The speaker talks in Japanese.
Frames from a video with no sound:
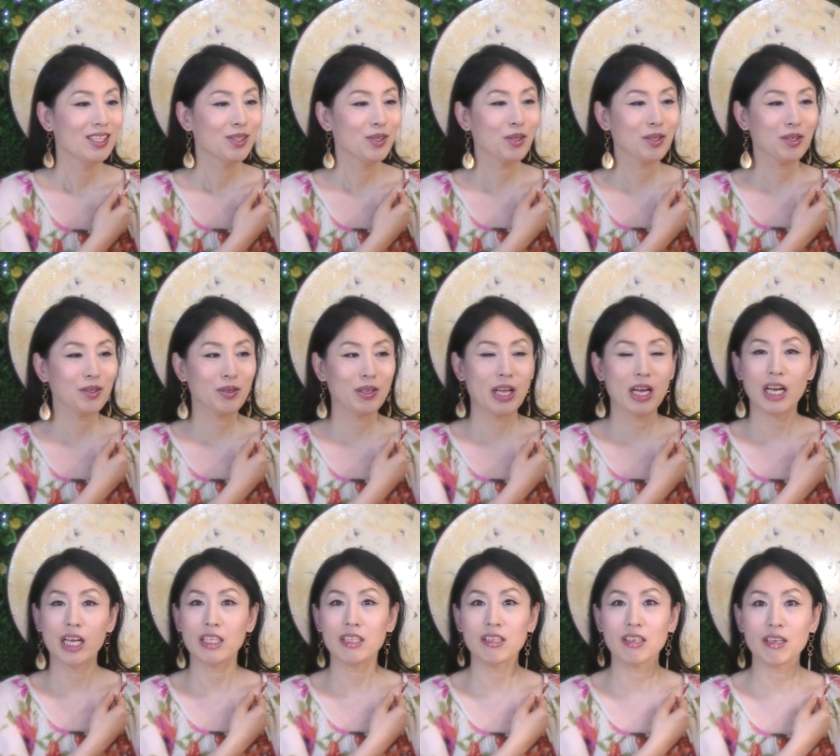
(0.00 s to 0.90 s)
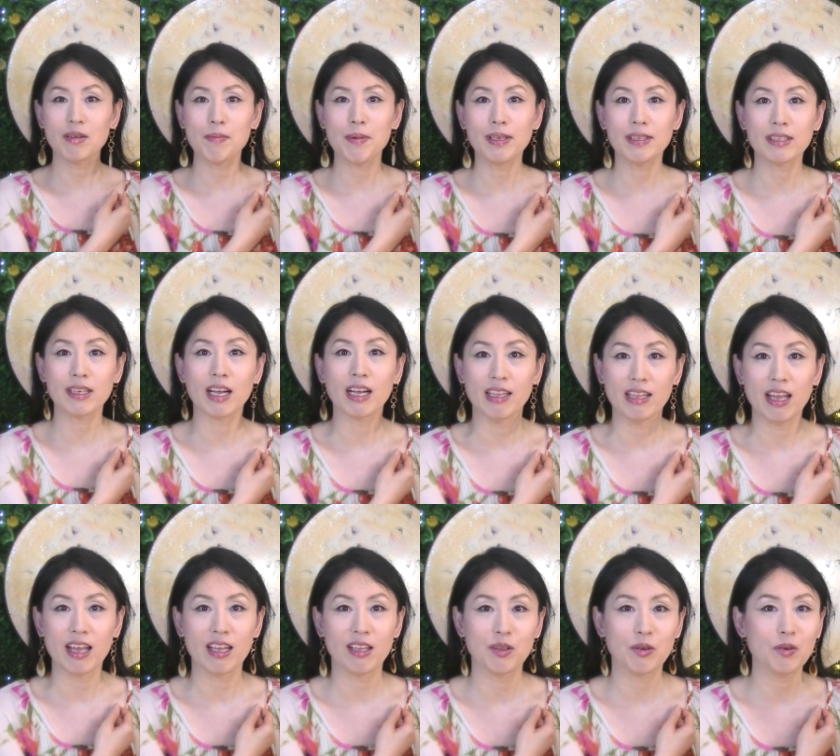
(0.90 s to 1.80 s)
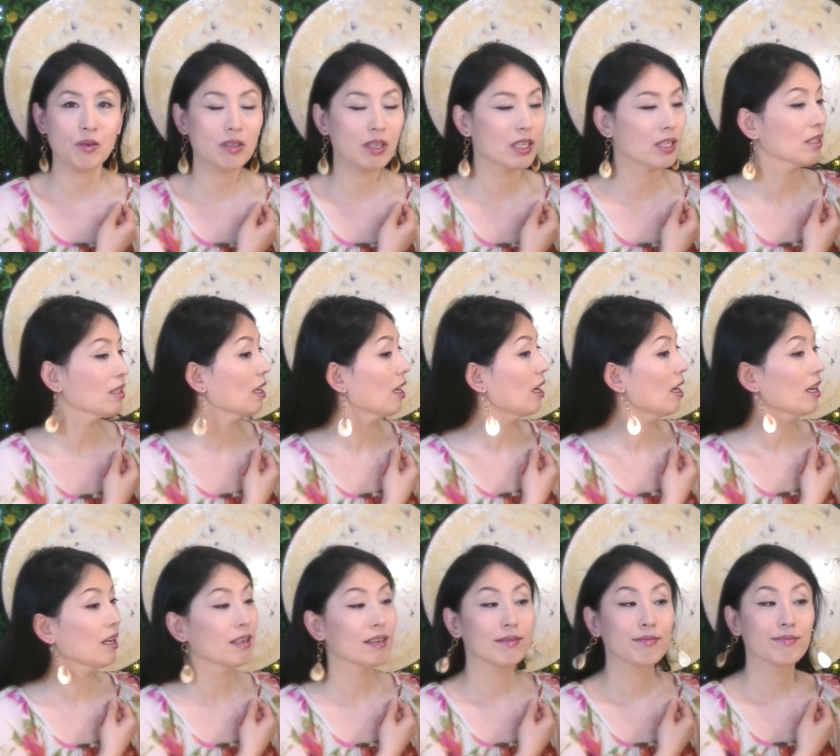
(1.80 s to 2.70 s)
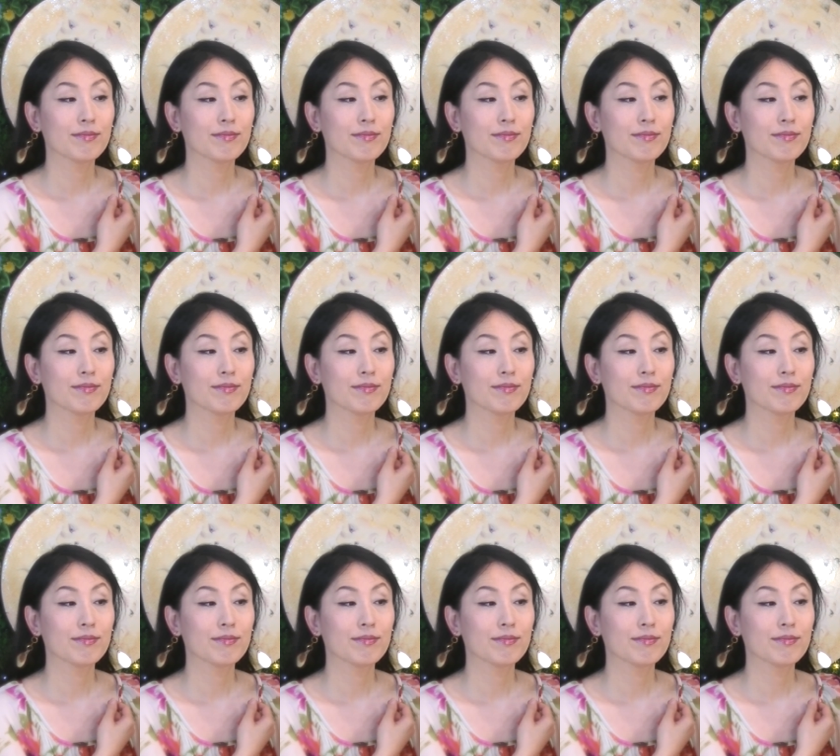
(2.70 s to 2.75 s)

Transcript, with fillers: ちょっと長すぎますかね、どうですか。